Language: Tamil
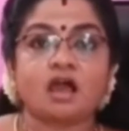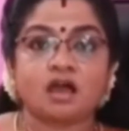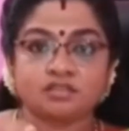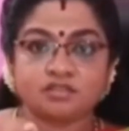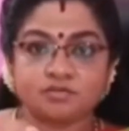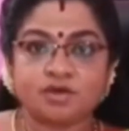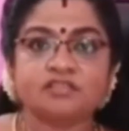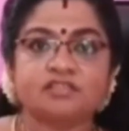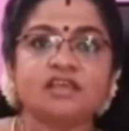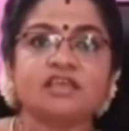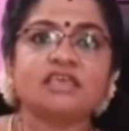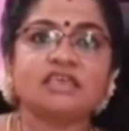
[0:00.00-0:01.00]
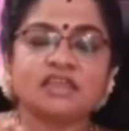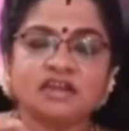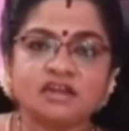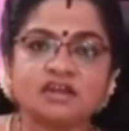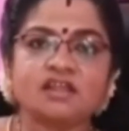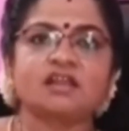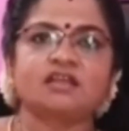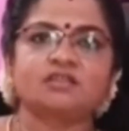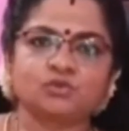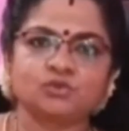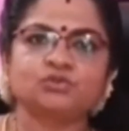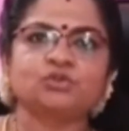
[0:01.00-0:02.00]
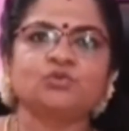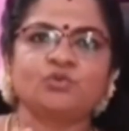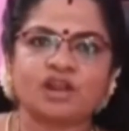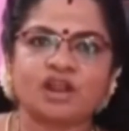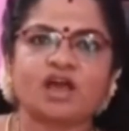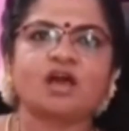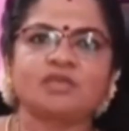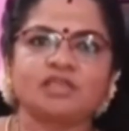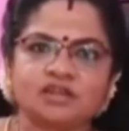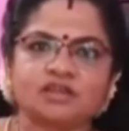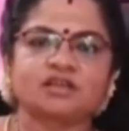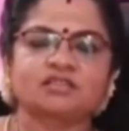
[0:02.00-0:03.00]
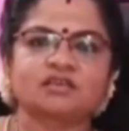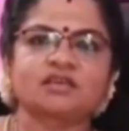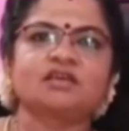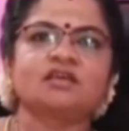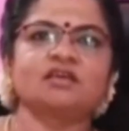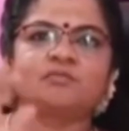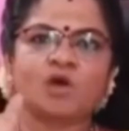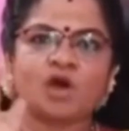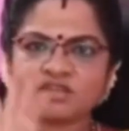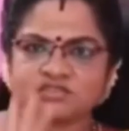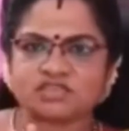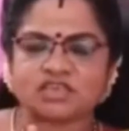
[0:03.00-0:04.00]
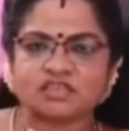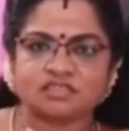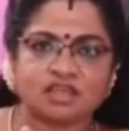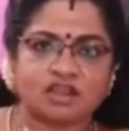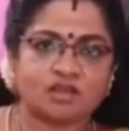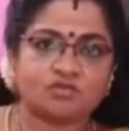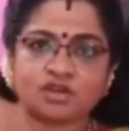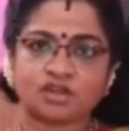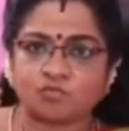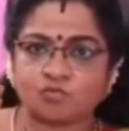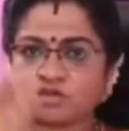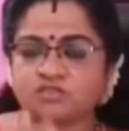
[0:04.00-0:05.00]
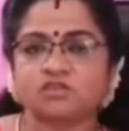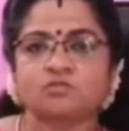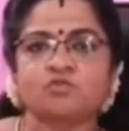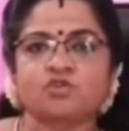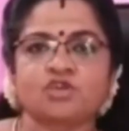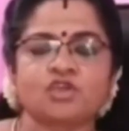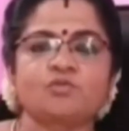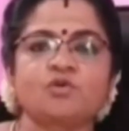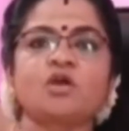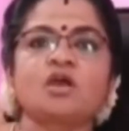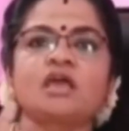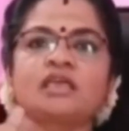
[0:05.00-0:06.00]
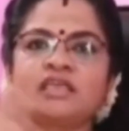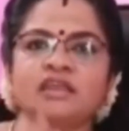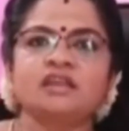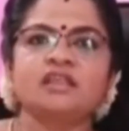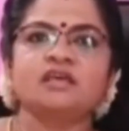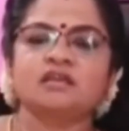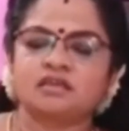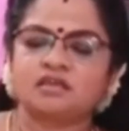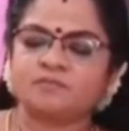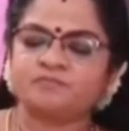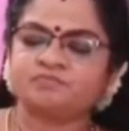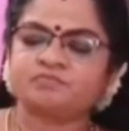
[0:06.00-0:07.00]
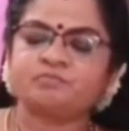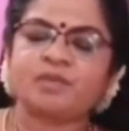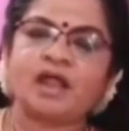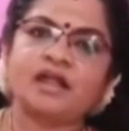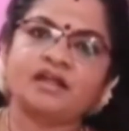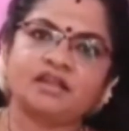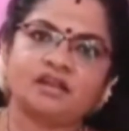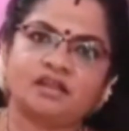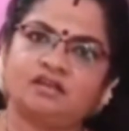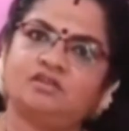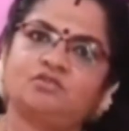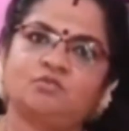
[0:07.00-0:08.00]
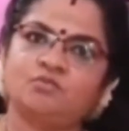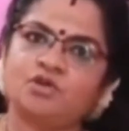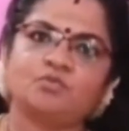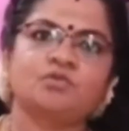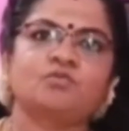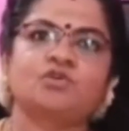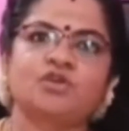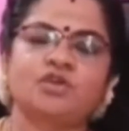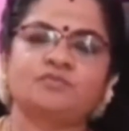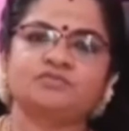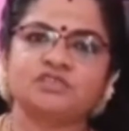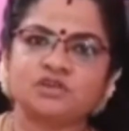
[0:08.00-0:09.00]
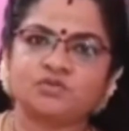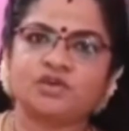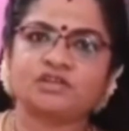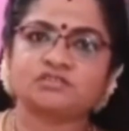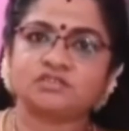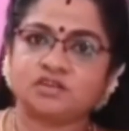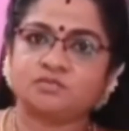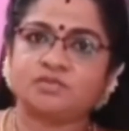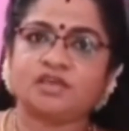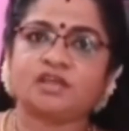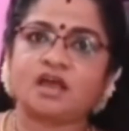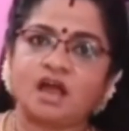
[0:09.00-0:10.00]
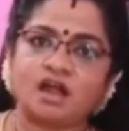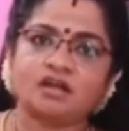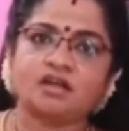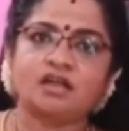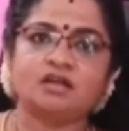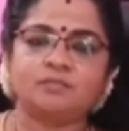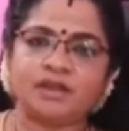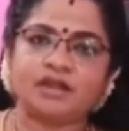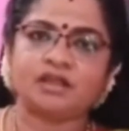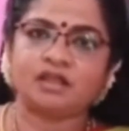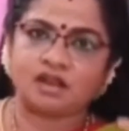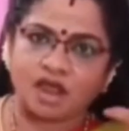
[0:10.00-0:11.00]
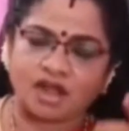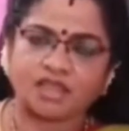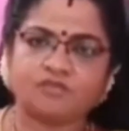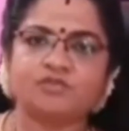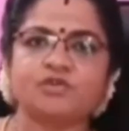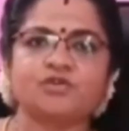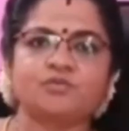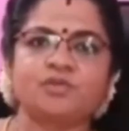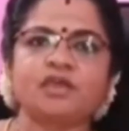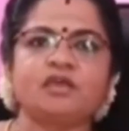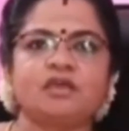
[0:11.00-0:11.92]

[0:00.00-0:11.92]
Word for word: அது மாதிரி இன்னரில் தொத்து வராமல் இருக்கிறதுக்கு மாஸ்க் எந்த அளவுக்கு நீங்கள் முகத்துக்கு முக்கியமோ இன்னருக்கு பேண்டி லைனர் ரொம்ப ரொம்ப முக்கியம் சிறுவர் சிறுமியர் ஆண்கள் பெண்கள் அனைவருக்குமே